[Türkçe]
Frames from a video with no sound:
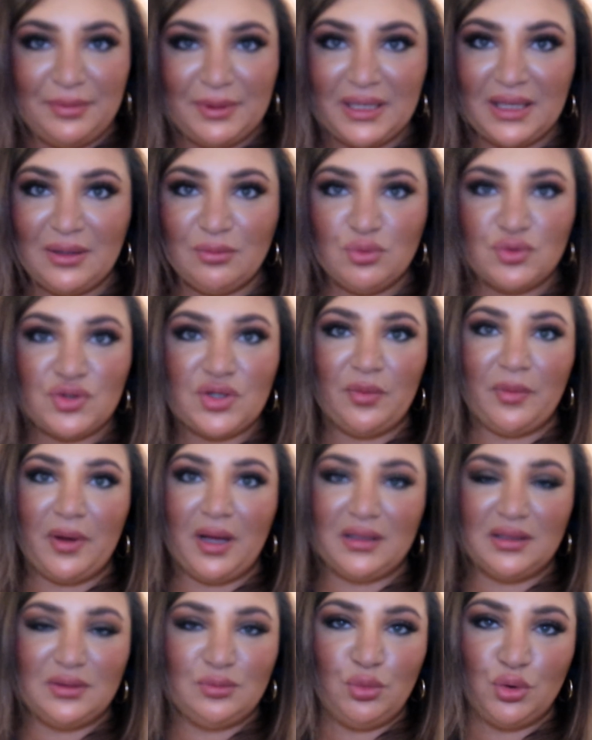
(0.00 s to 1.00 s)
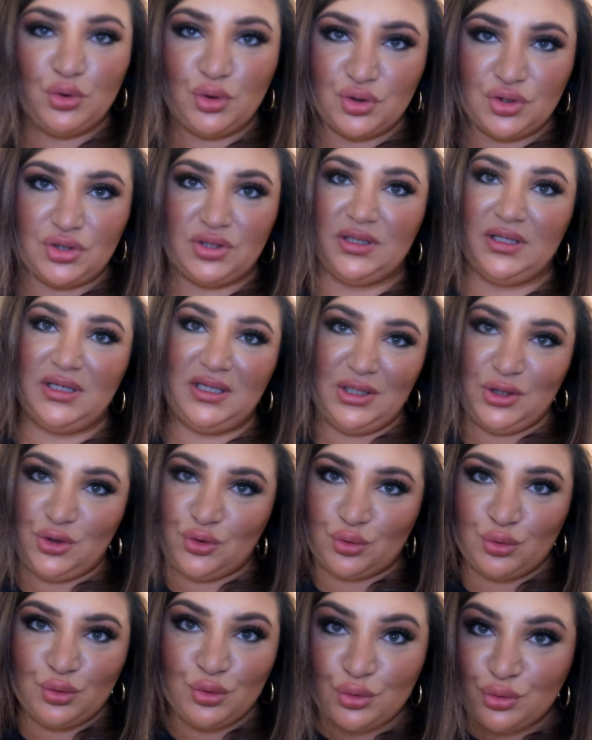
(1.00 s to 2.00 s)
Tabii ki bu zamanın modasına
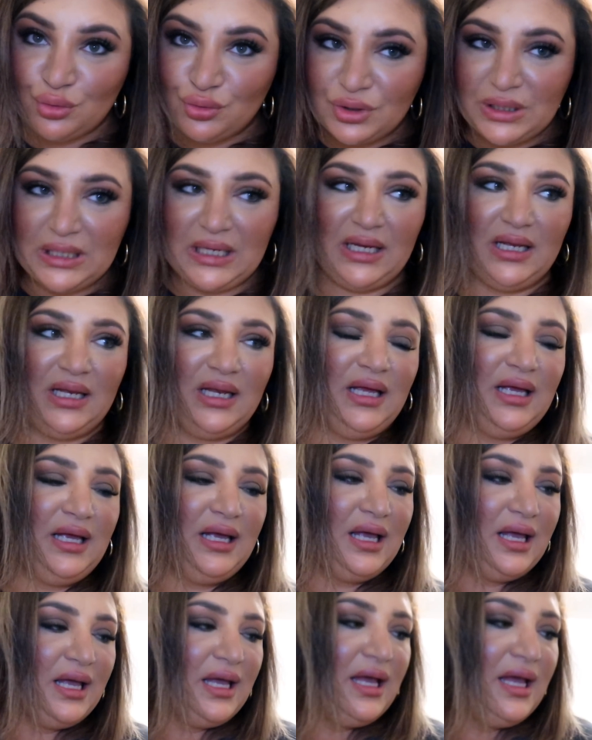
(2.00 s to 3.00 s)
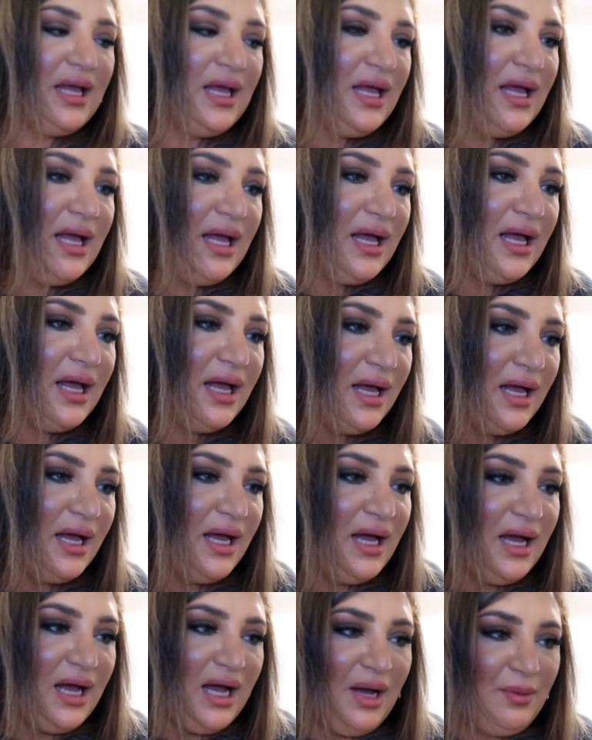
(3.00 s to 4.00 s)
hiç uygun değil.
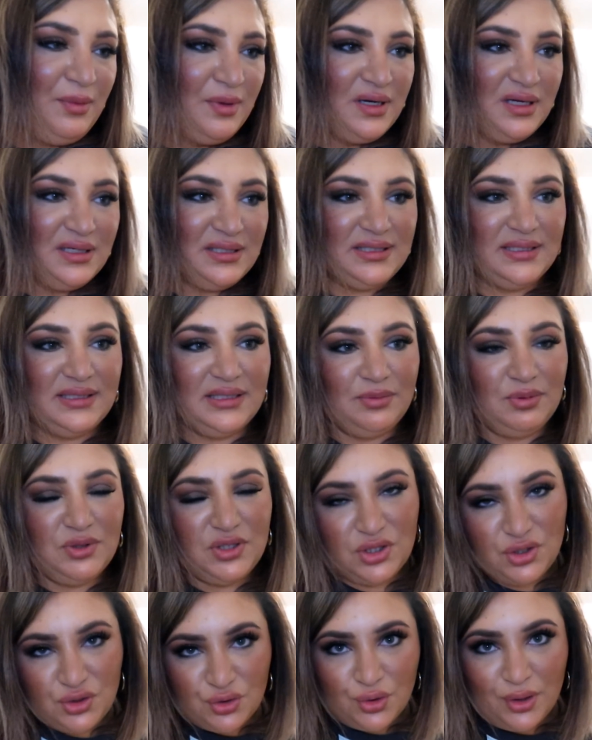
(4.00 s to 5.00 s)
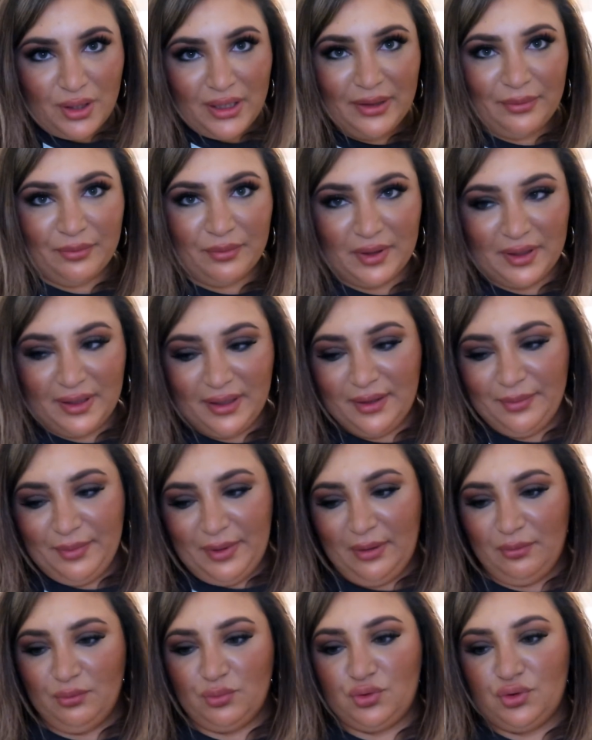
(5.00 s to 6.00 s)
Ama size bir şey söyleyeyim mi?
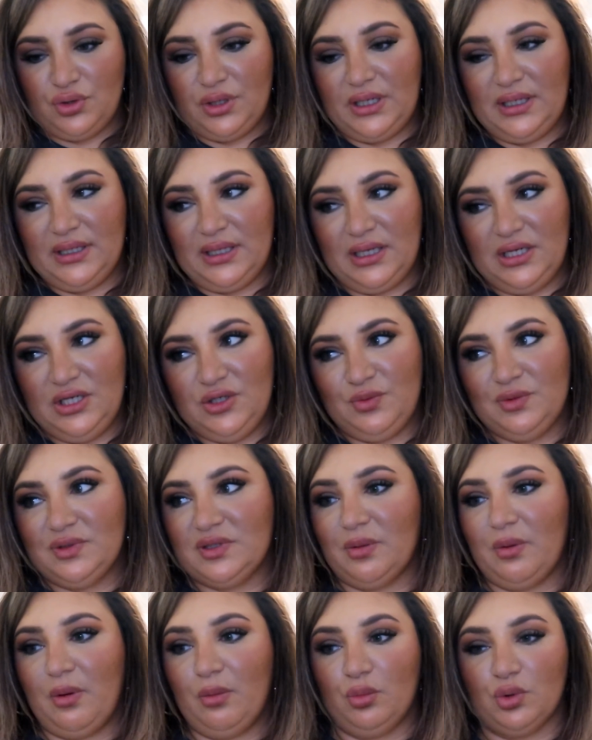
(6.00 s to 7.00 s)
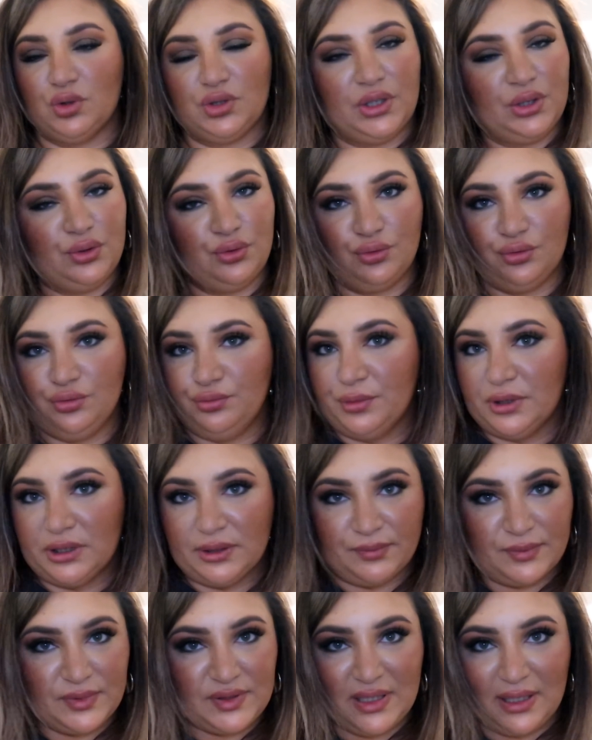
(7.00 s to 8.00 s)
Ben bugüne kadar hiçbir zaman modaya
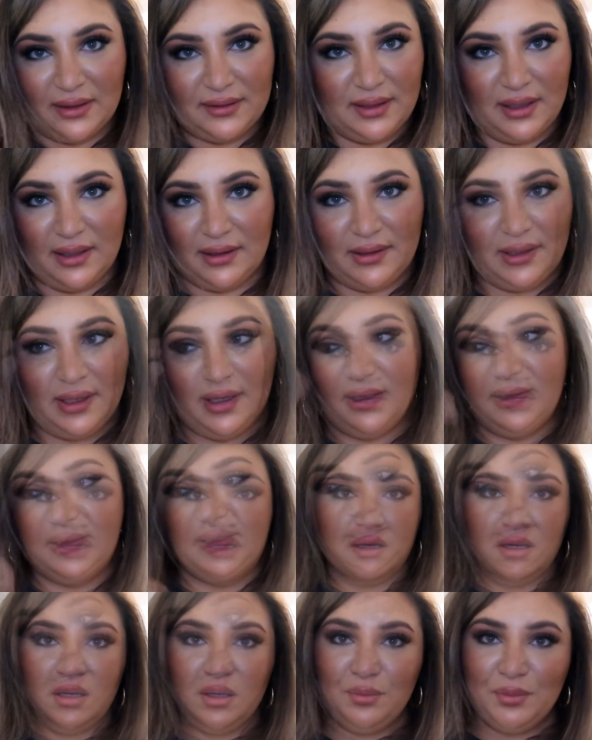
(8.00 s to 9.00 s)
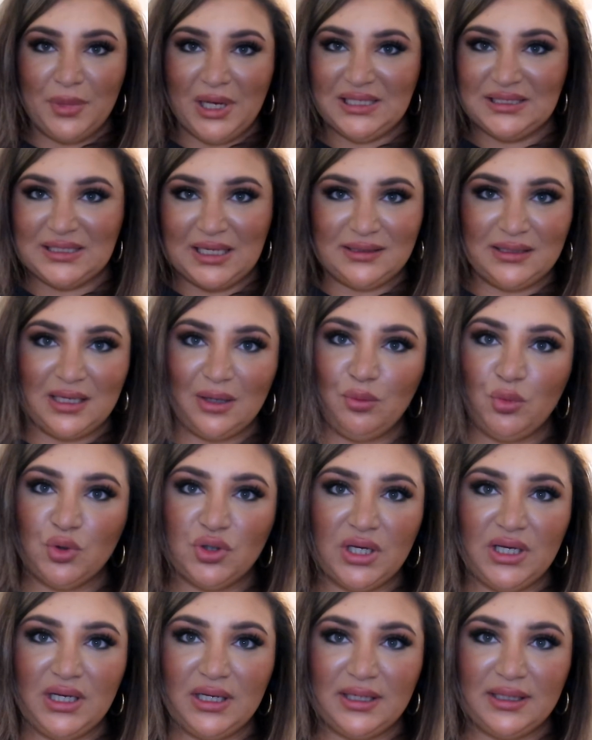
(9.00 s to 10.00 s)
uymadım zaten yani. Ben zaten
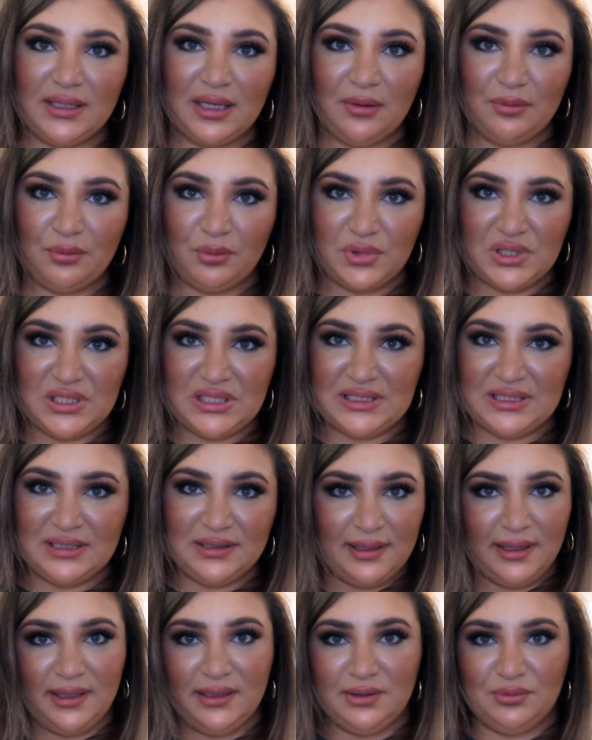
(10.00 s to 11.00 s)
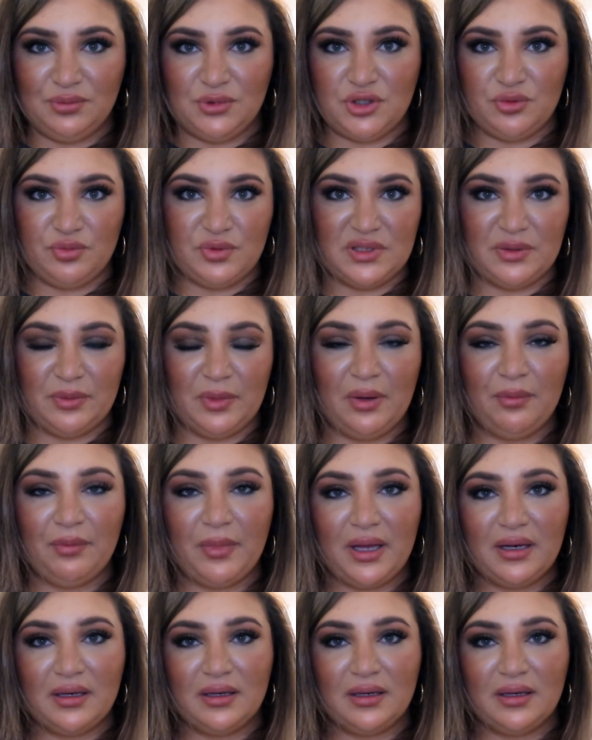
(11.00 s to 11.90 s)
modayla giden birisi değildim hiçbir zaman.